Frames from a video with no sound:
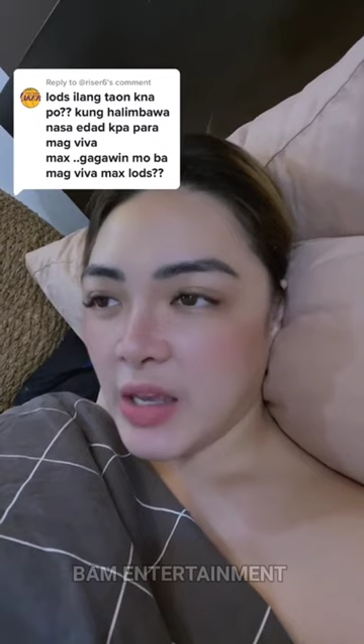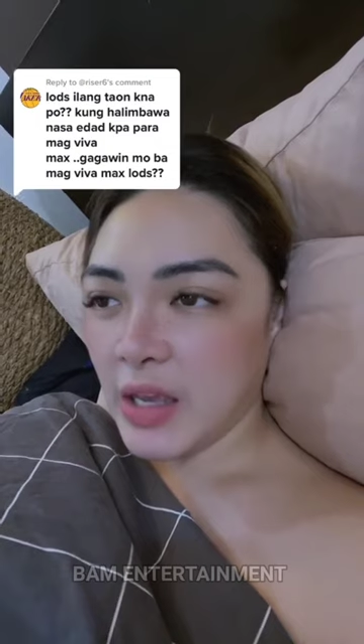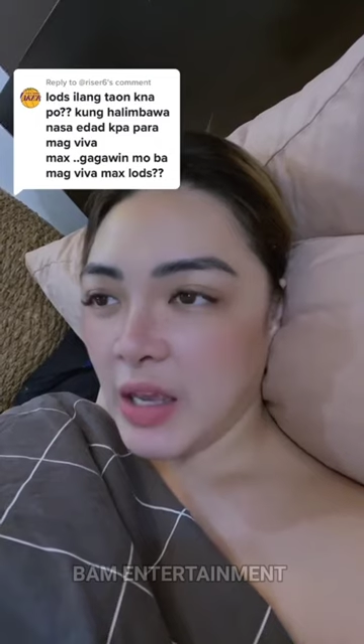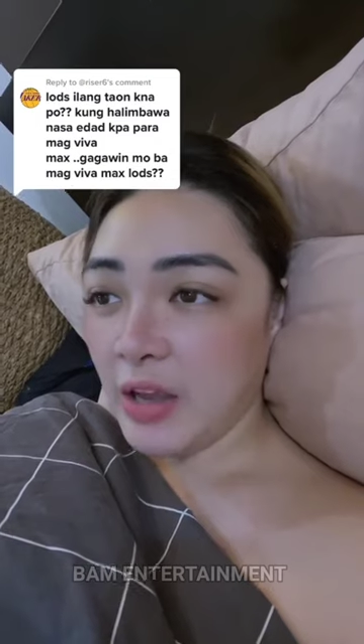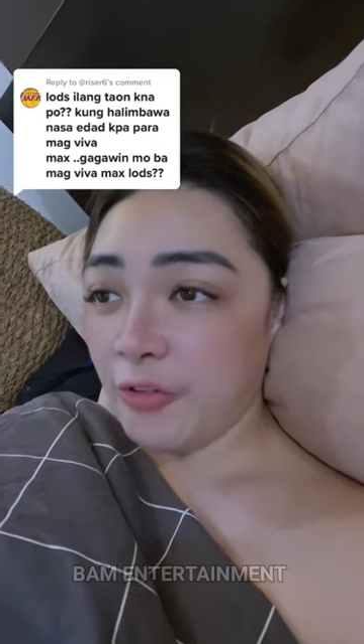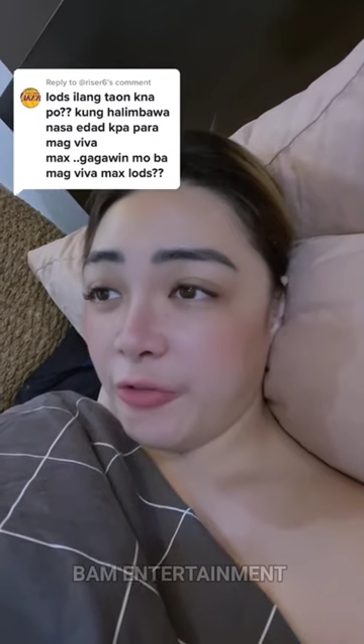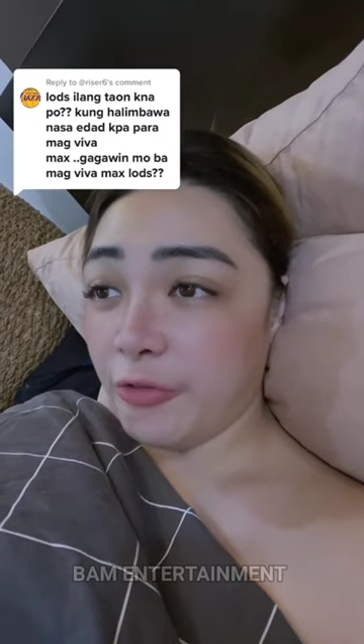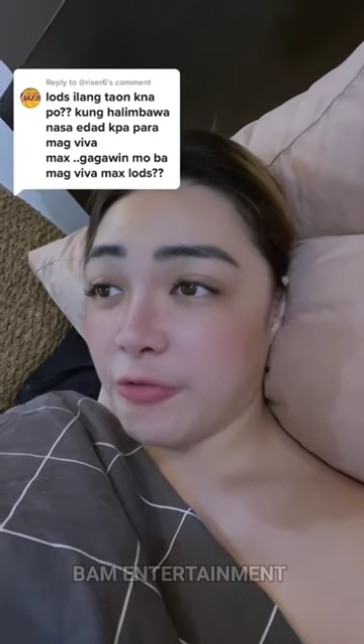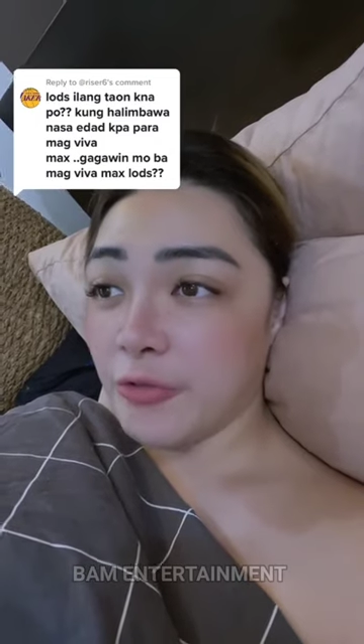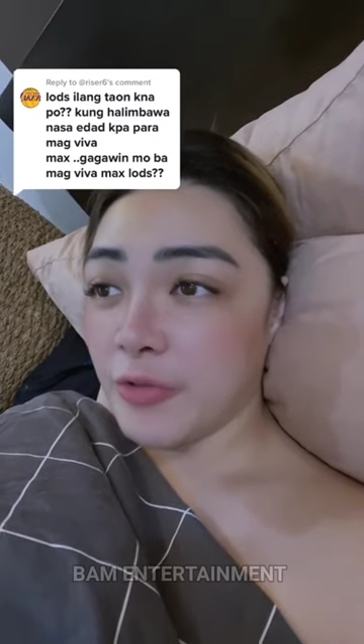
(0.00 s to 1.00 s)
If
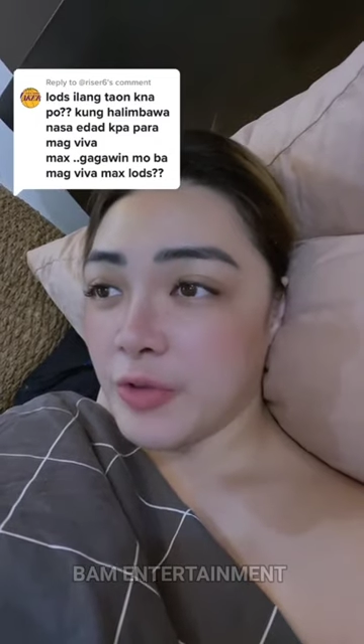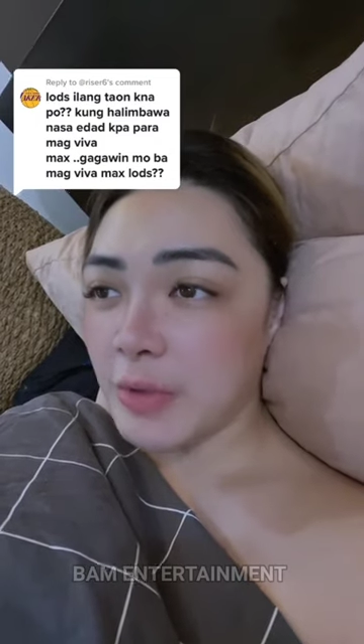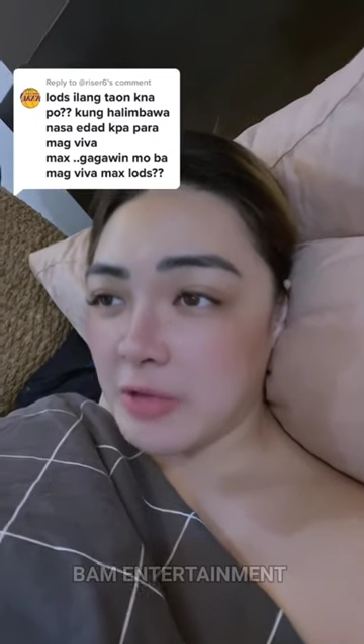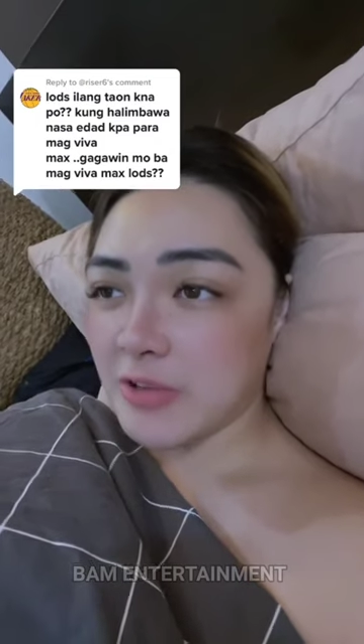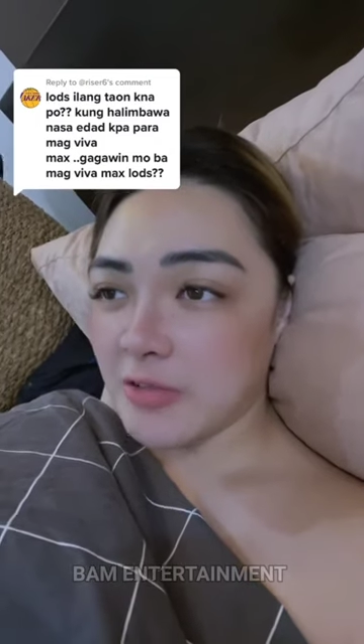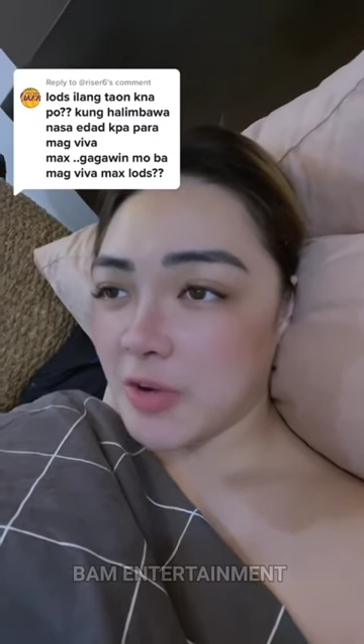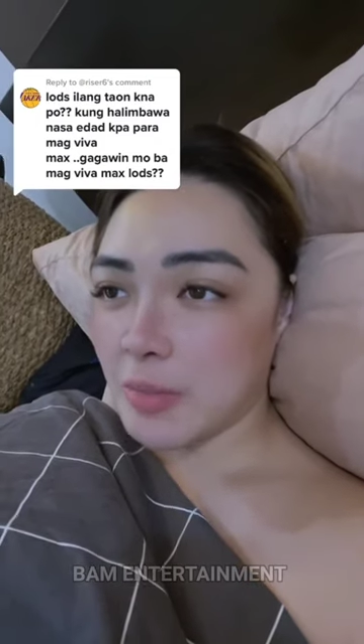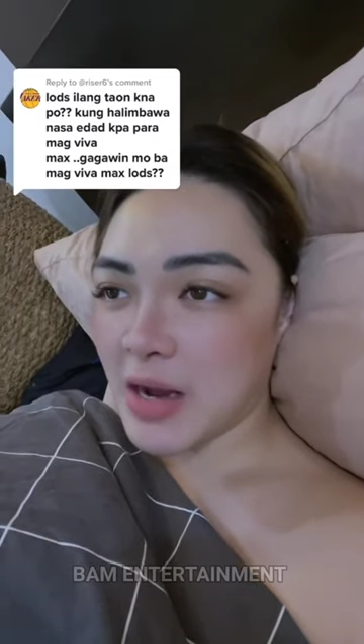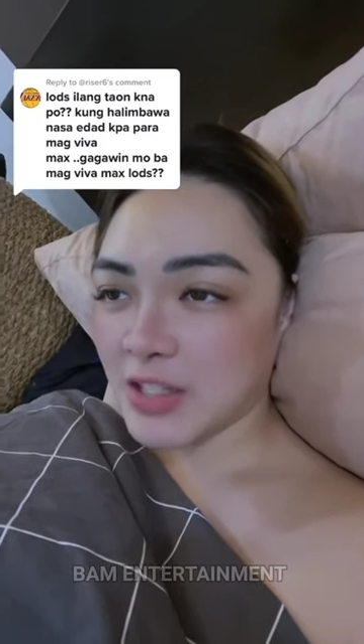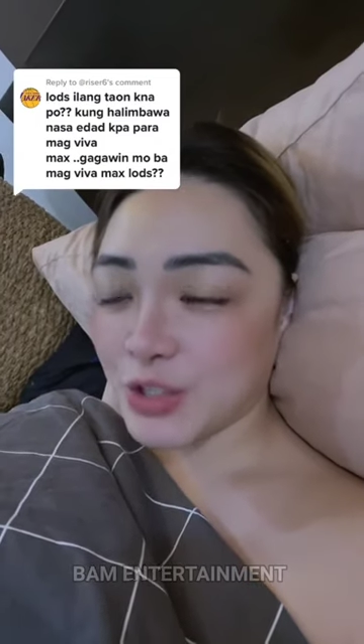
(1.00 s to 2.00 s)
may Viva
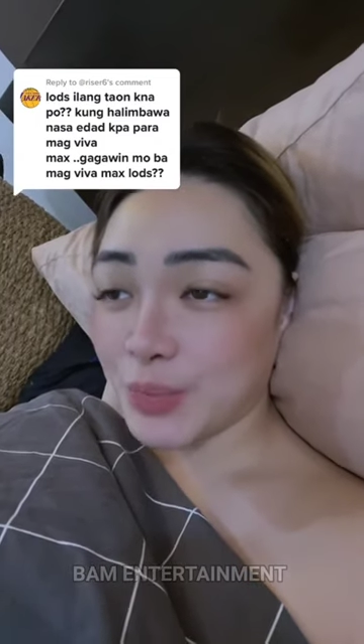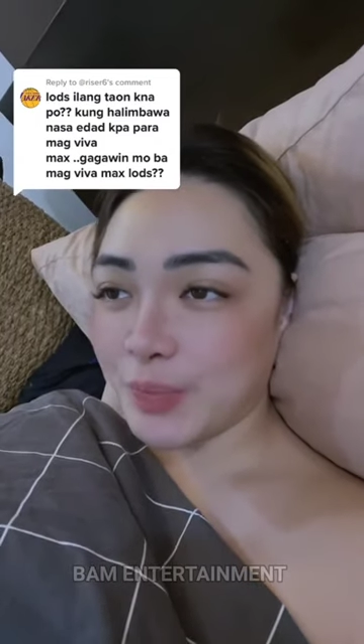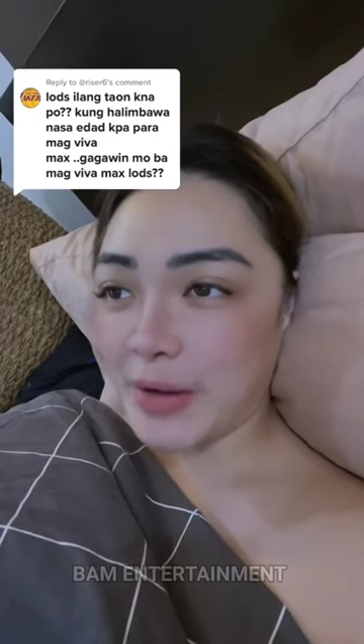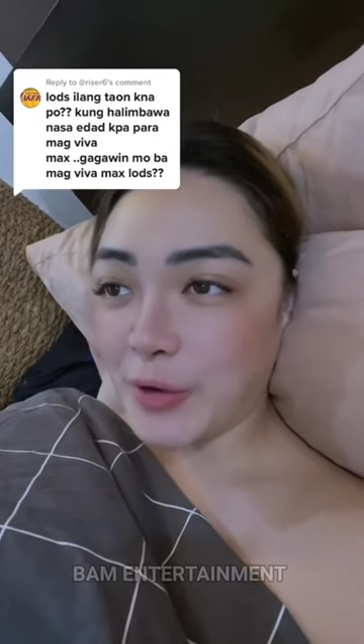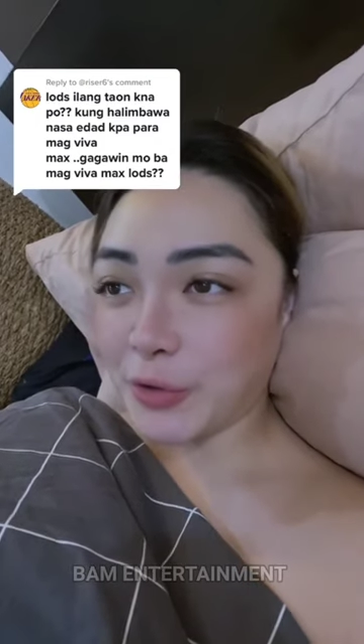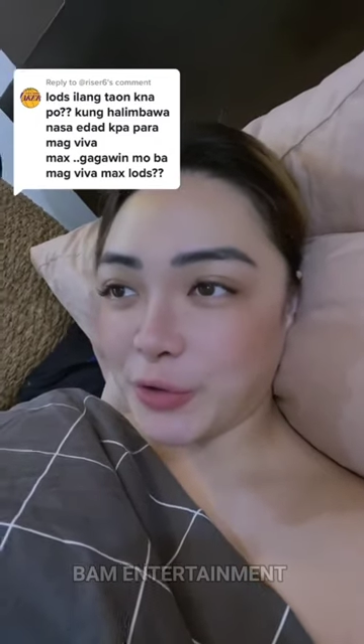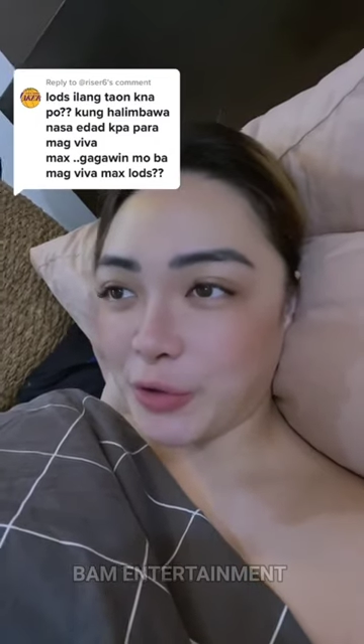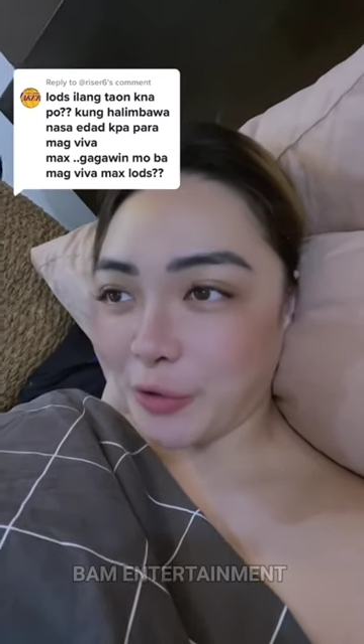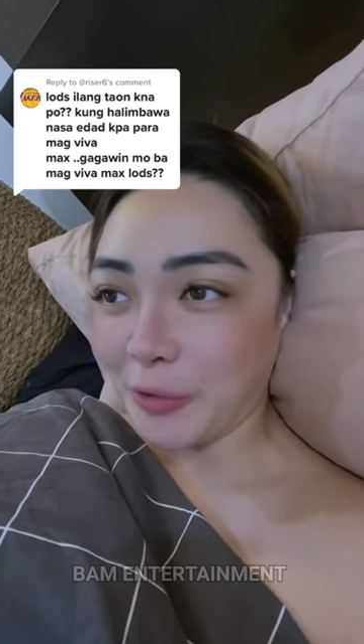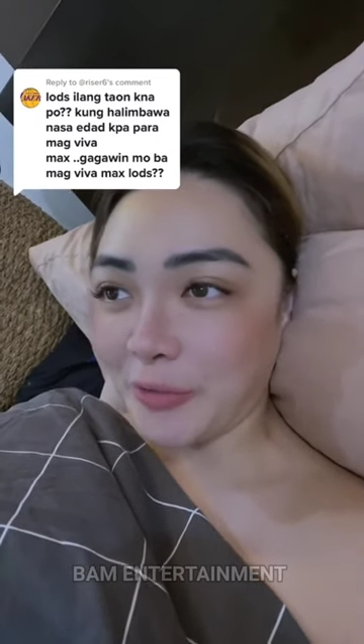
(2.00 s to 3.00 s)
Max nung panahon
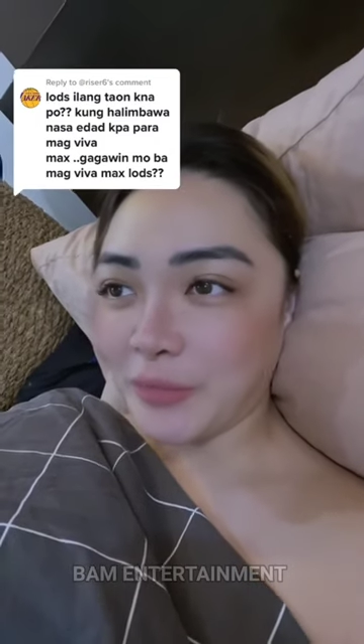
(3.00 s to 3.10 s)
ko,